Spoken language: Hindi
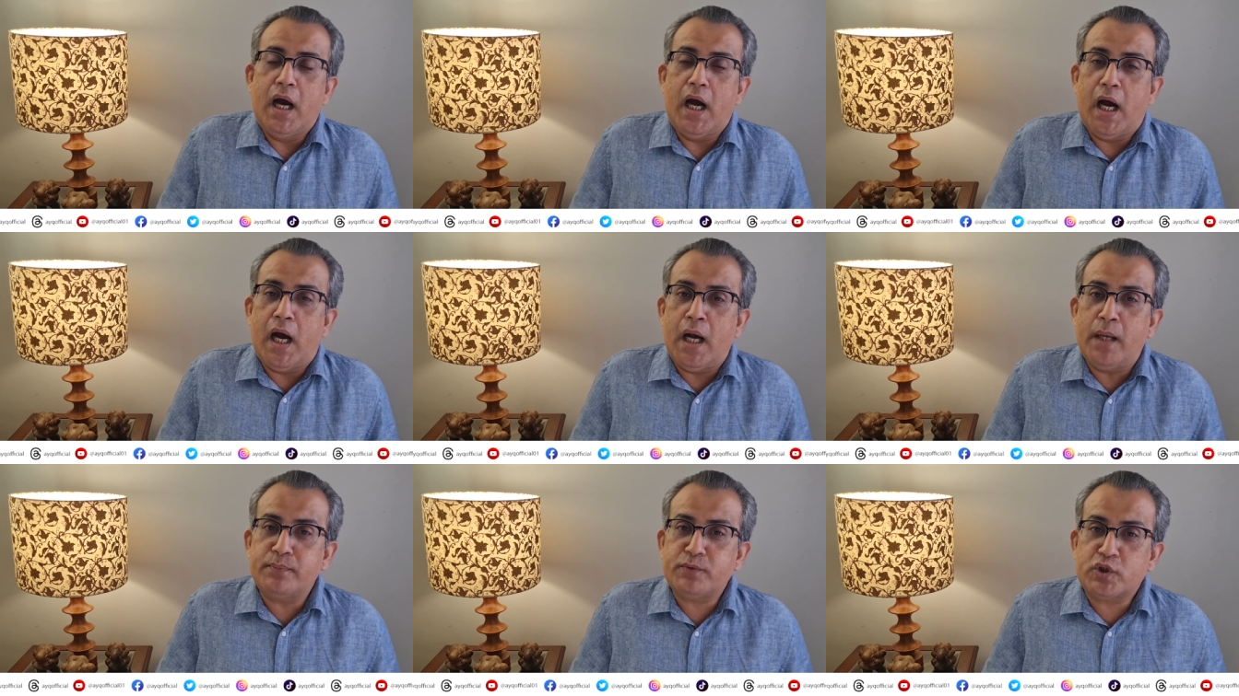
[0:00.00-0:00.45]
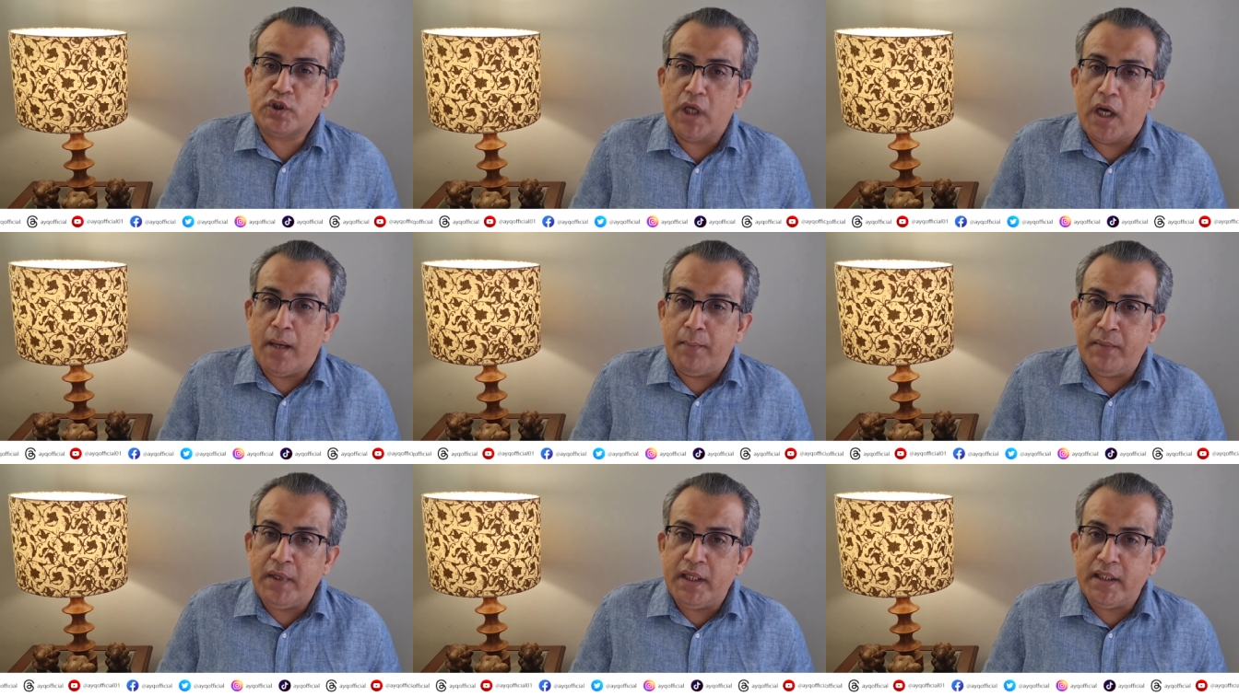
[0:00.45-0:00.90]
आप
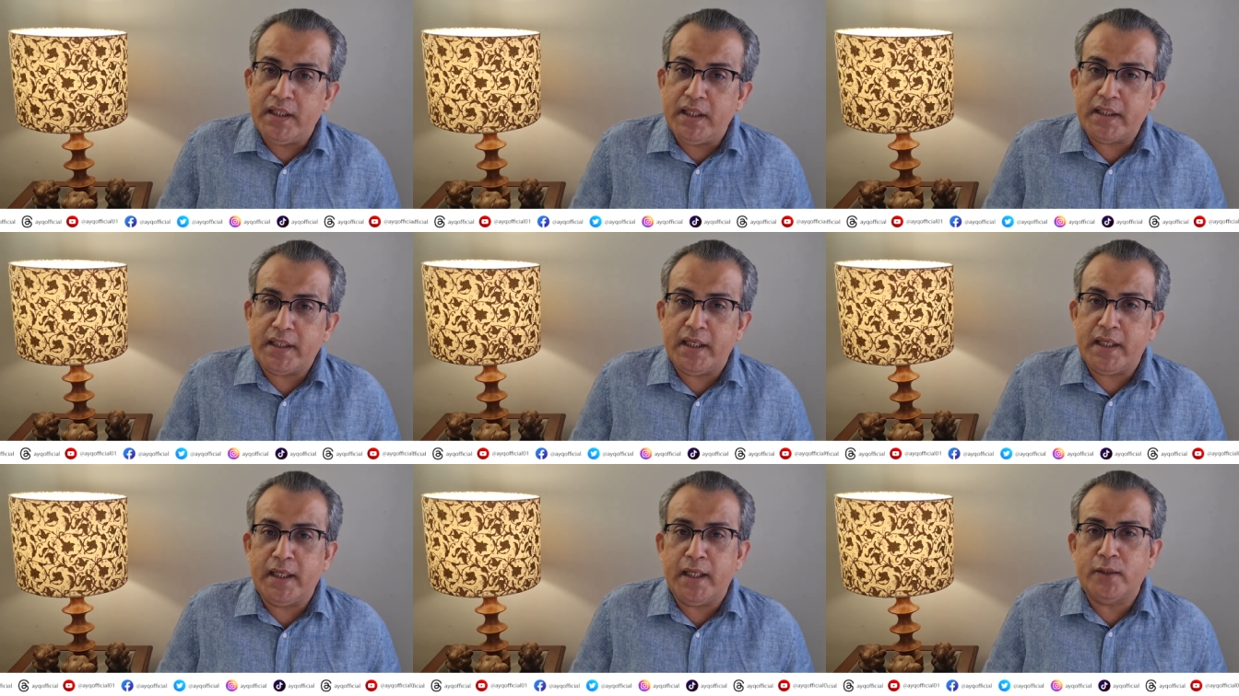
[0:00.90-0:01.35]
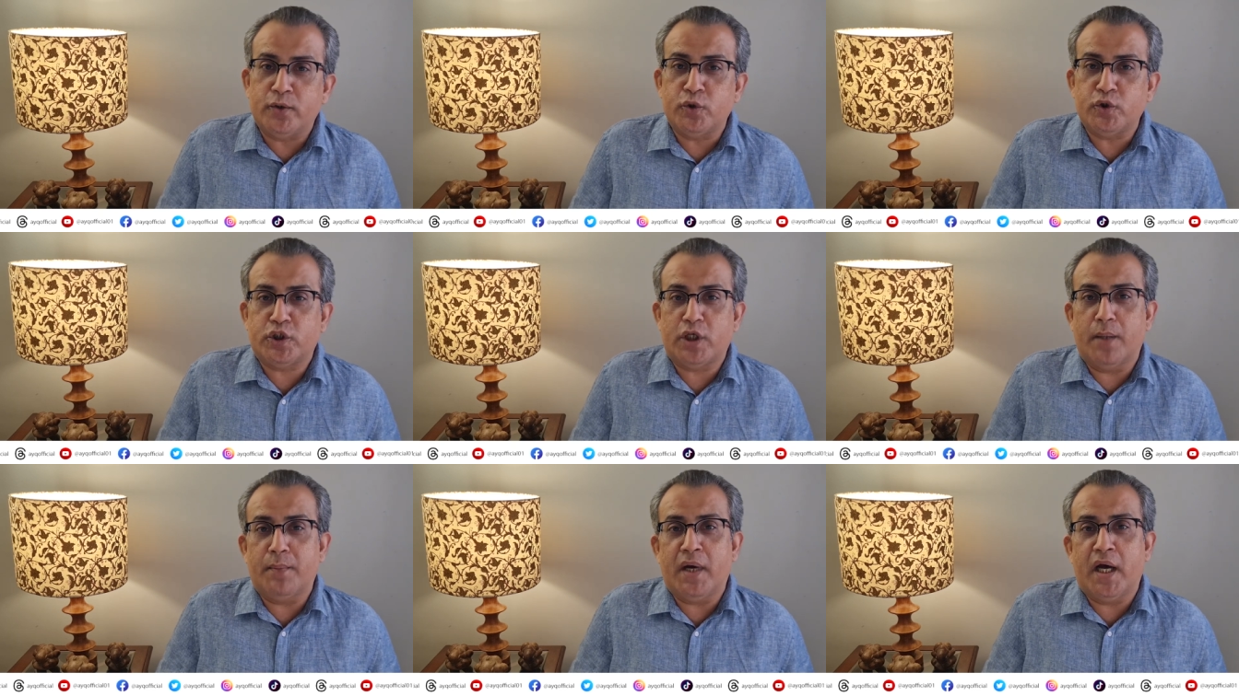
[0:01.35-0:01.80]
सामने देखेंगे
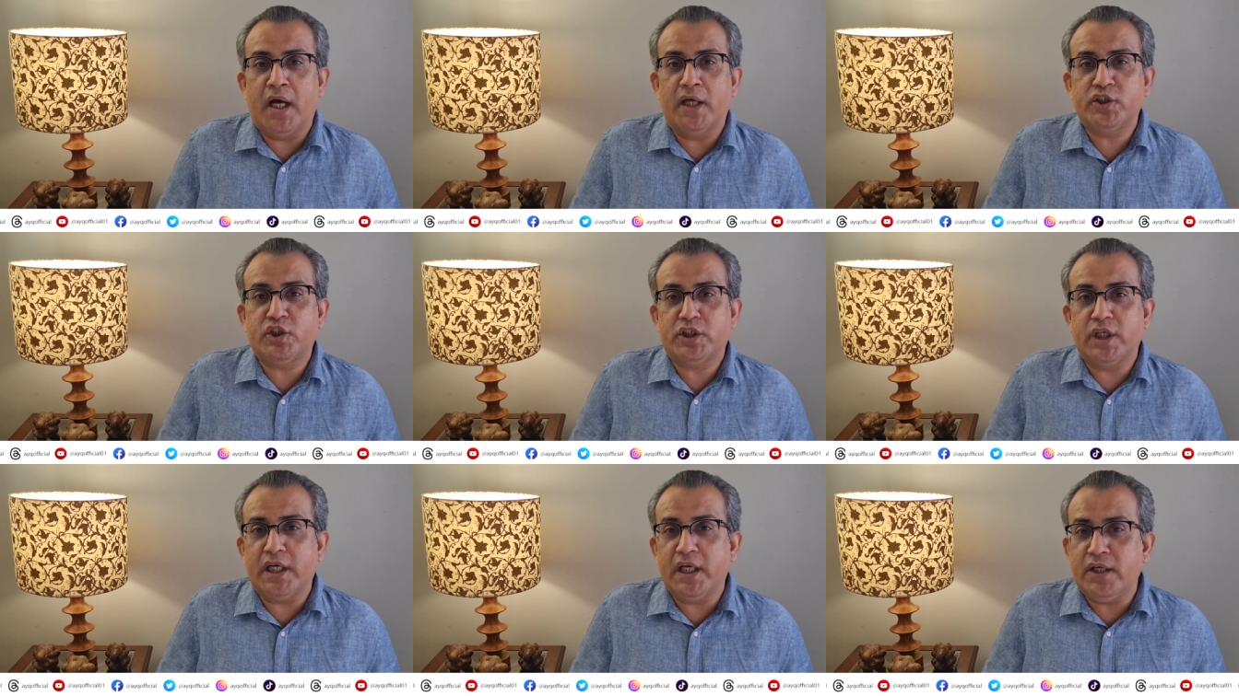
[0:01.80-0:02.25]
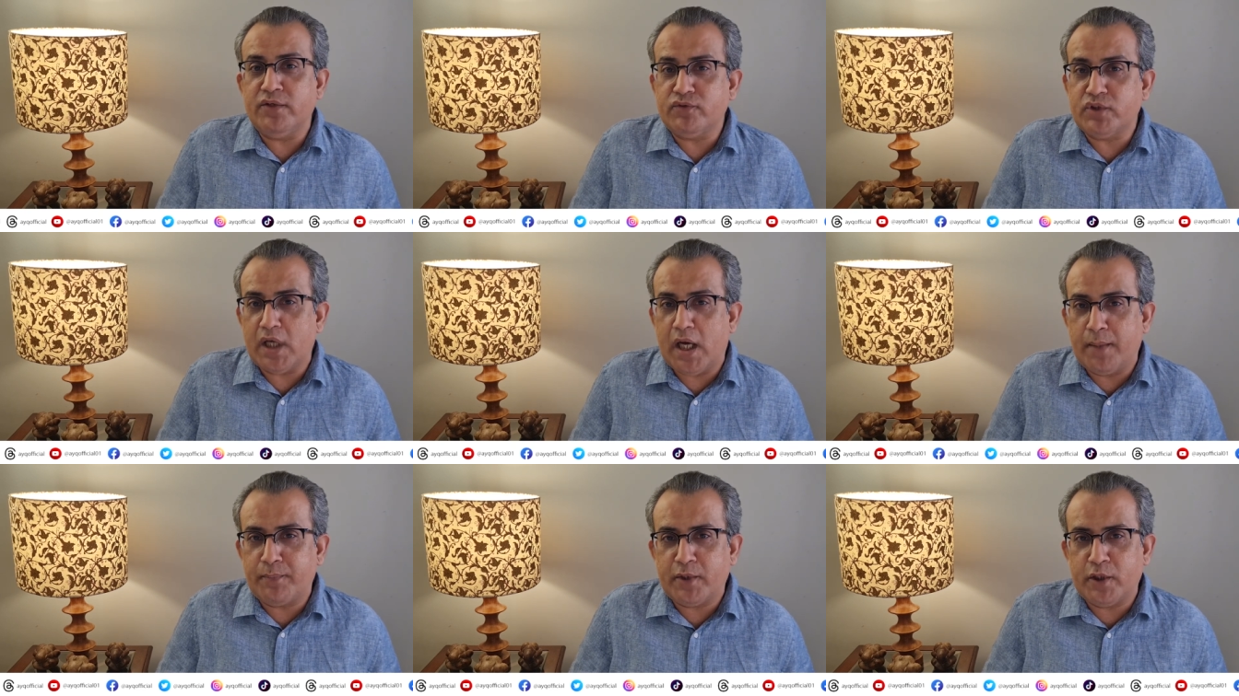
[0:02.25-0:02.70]
तो शहबाज शरीफ
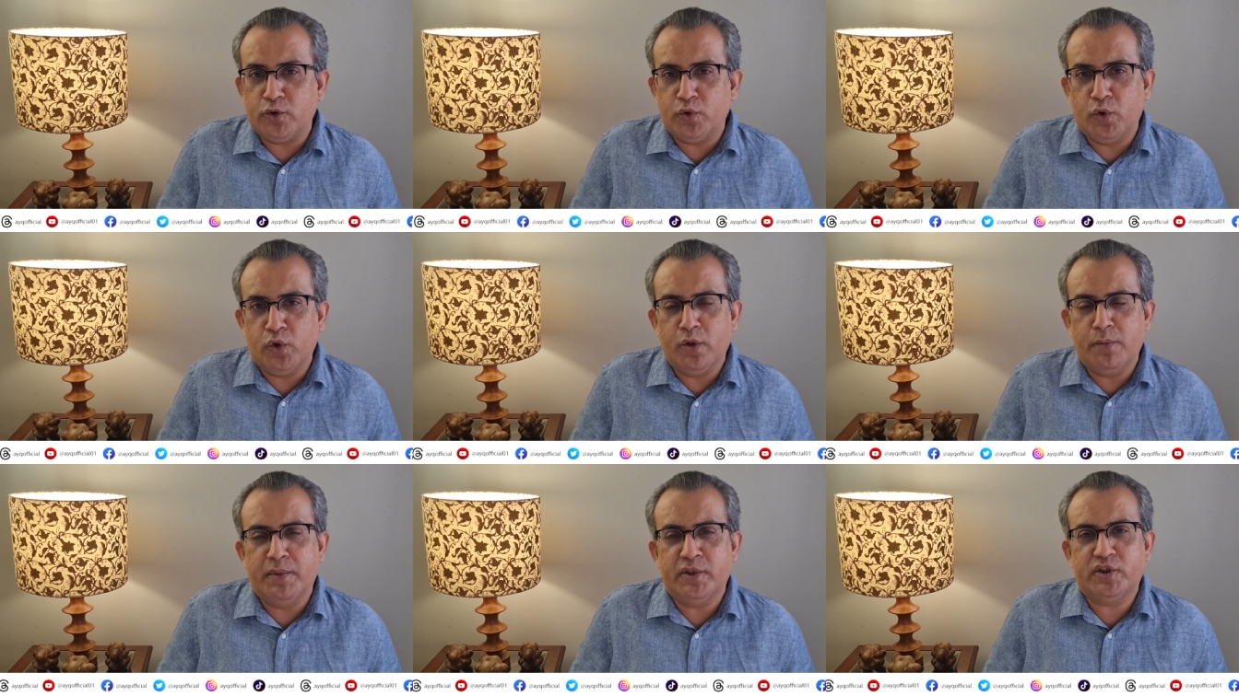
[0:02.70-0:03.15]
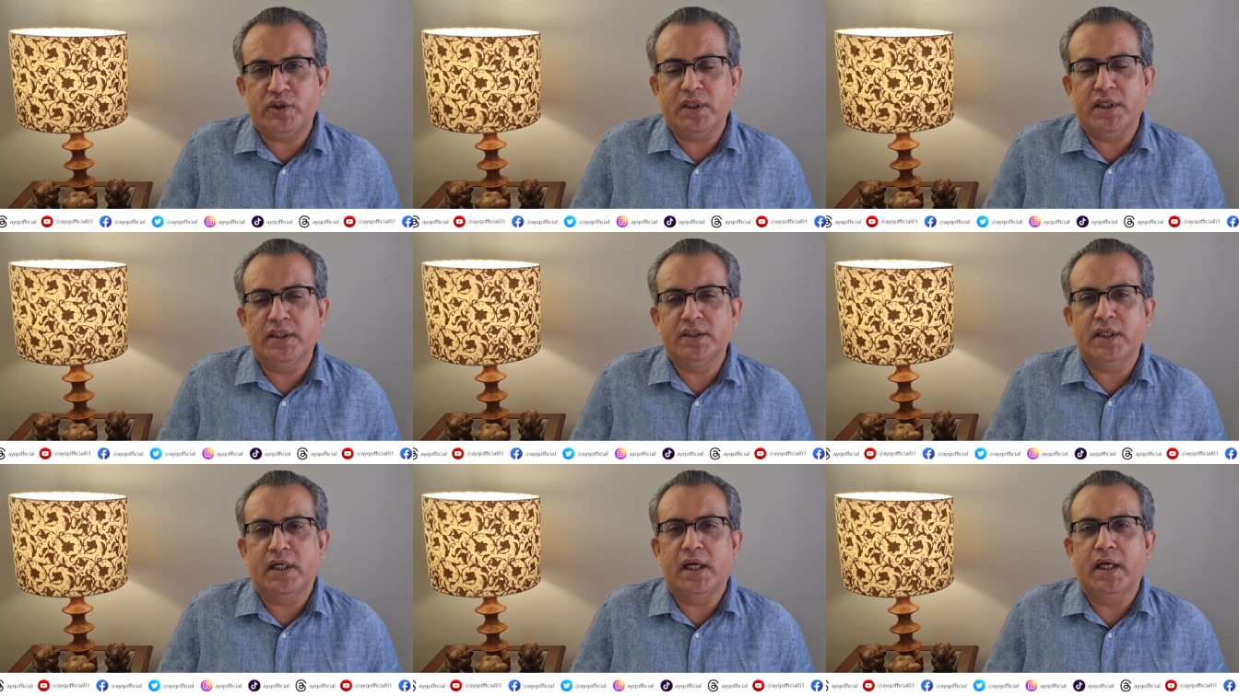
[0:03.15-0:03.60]
साहब के दोनों बच्चे
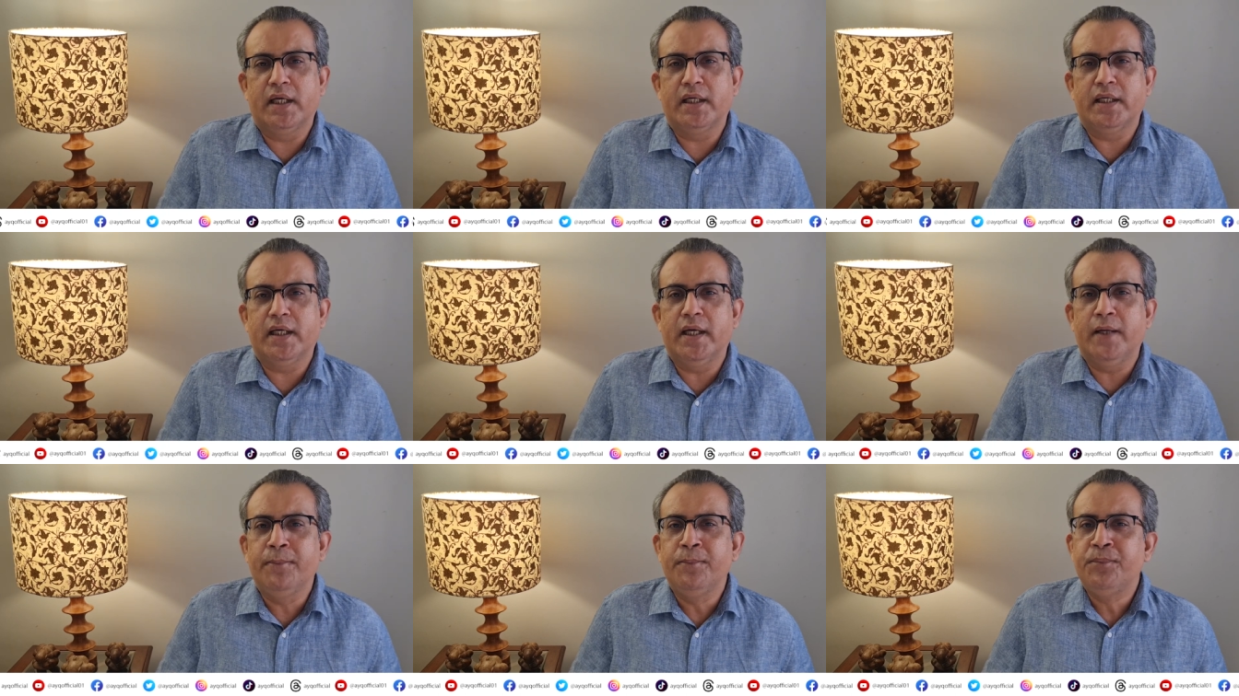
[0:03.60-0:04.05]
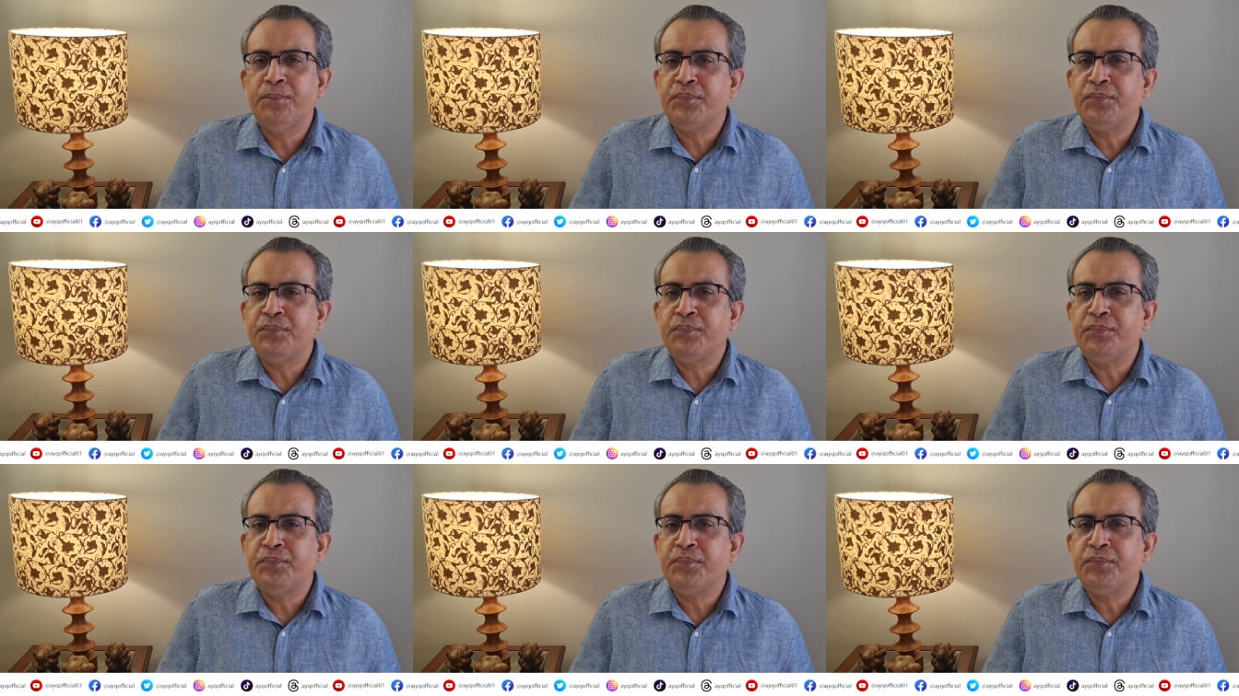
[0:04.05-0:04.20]
नजर आएंगे